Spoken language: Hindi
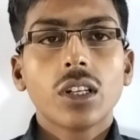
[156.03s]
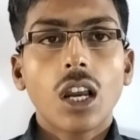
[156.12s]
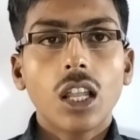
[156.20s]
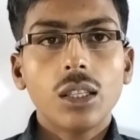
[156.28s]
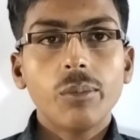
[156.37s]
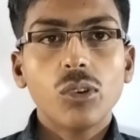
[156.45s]

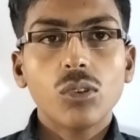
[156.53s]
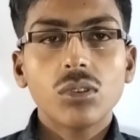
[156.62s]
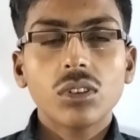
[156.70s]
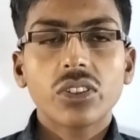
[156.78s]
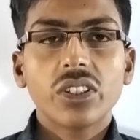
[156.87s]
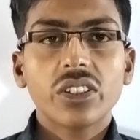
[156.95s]
काली
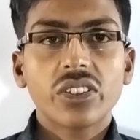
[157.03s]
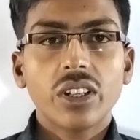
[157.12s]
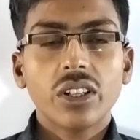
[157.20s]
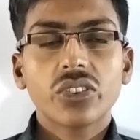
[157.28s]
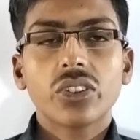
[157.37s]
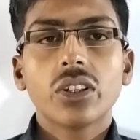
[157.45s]
मयूर सिक्स
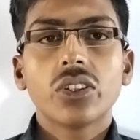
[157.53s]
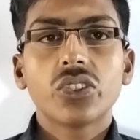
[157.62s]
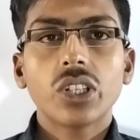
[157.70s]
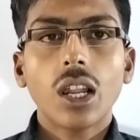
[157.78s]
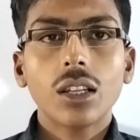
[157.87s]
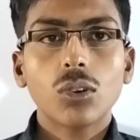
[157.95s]
एक्स
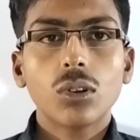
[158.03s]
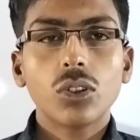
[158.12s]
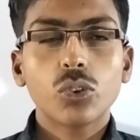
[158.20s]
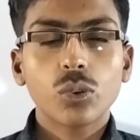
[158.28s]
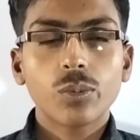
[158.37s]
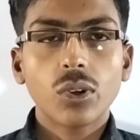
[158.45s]
चार गोली
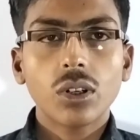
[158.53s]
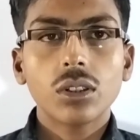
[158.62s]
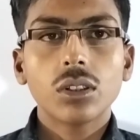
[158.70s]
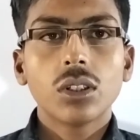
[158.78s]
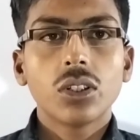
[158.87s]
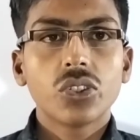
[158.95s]

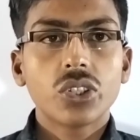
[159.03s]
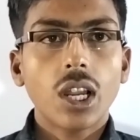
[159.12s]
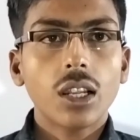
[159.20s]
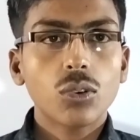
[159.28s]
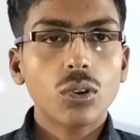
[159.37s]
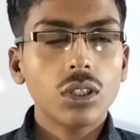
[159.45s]
सुबह
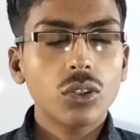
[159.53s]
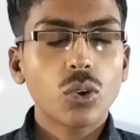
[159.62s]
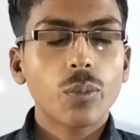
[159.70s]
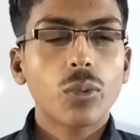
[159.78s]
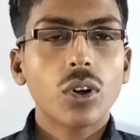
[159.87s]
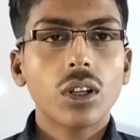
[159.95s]
चार गोली
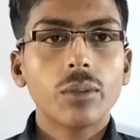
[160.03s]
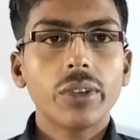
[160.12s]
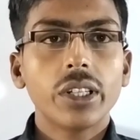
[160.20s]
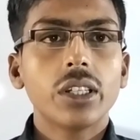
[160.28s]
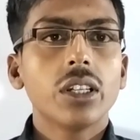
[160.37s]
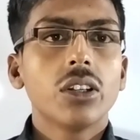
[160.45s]
दोपहर
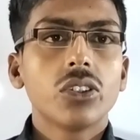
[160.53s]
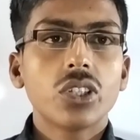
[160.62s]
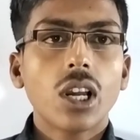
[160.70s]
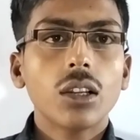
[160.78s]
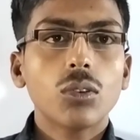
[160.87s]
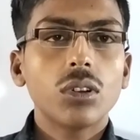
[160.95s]
में
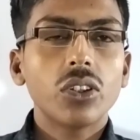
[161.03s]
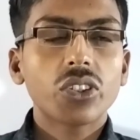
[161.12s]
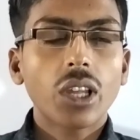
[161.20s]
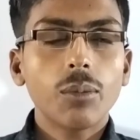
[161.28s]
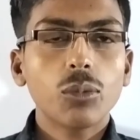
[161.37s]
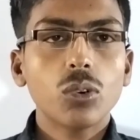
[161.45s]
चार गोली
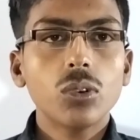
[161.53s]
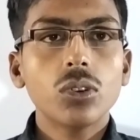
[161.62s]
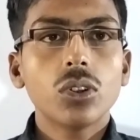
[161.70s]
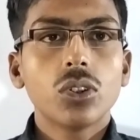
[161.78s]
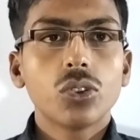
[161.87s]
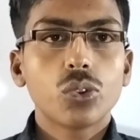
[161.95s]
शाम को
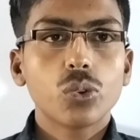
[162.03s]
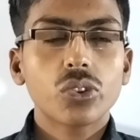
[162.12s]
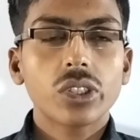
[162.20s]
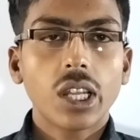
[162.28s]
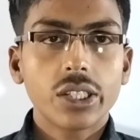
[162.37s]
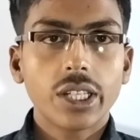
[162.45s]

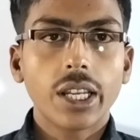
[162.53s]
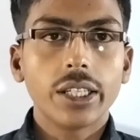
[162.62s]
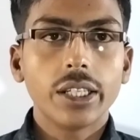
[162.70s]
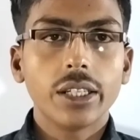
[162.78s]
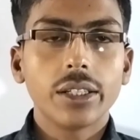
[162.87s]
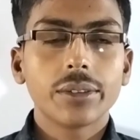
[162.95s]
चूसना
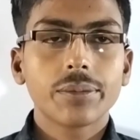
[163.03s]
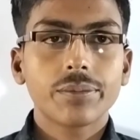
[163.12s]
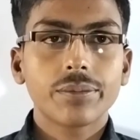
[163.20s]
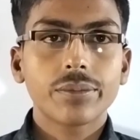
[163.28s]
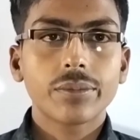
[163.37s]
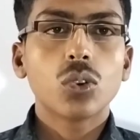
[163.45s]
चाहिए
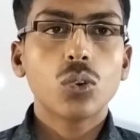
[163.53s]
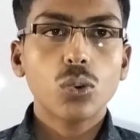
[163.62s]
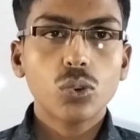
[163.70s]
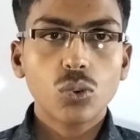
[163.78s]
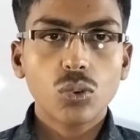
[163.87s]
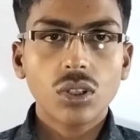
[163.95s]

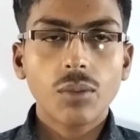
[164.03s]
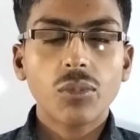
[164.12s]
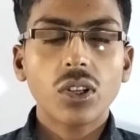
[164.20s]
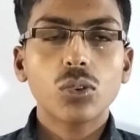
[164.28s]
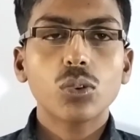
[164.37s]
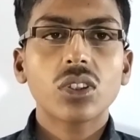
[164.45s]
दोस्तों
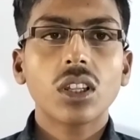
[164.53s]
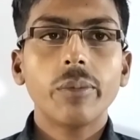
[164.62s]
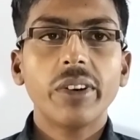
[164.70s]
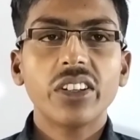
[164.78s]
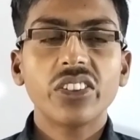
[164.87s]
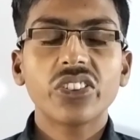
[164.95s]
नंबर दूसरी
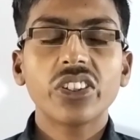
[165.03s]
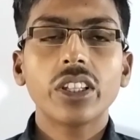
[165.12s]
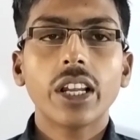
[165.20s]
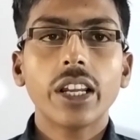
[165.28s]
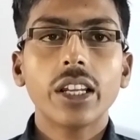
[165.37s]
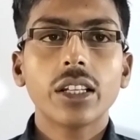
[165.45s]

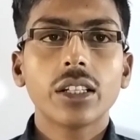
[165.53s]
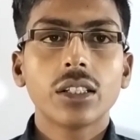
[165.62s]
मेडिसिन है